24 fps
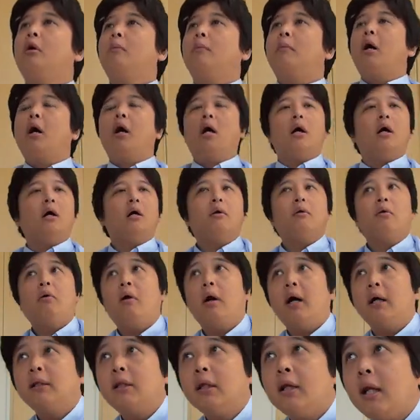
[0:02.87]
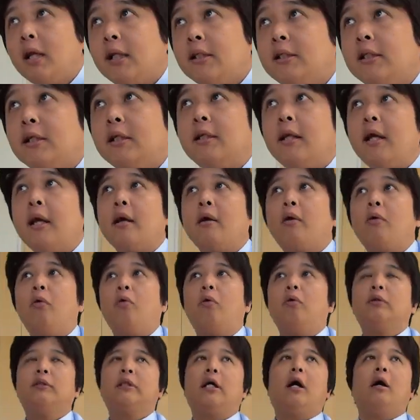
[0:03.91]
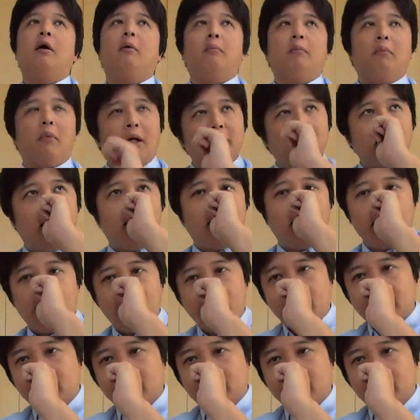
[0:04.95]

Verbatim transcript: まあ、あの、新しいね、講座、まだ、